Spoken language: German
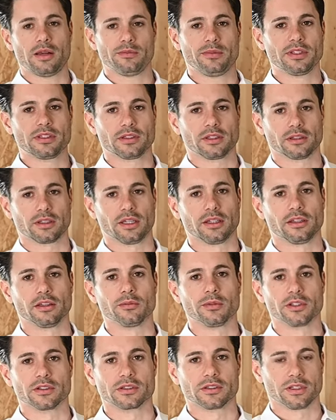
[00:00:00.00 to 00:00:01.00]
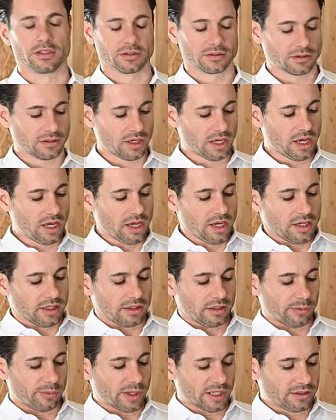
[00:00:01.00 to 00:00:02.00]
ein bisschen geht immer ins Netz.
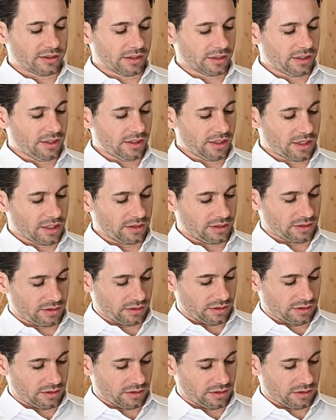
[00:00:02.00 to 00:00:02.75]
Die Batterie hat,